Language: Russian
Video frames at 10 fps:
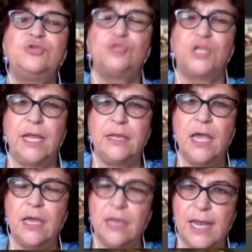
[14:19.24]

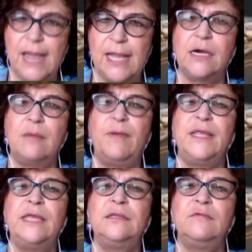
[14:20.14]
устраняя реальных
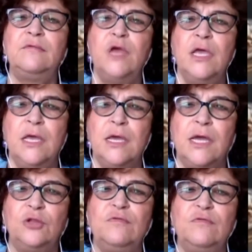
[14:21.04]
оппонентов и
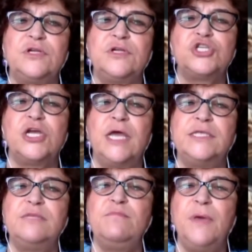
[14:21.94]
готовясь
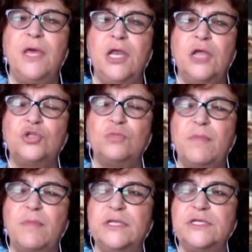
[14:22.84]
расширять империи, чтобы
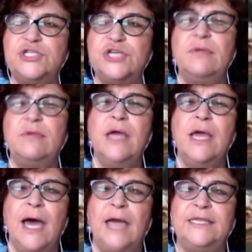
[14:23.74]
было чем
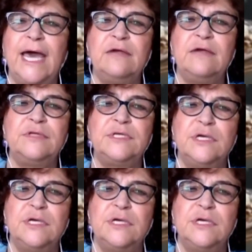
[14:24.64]
одаривать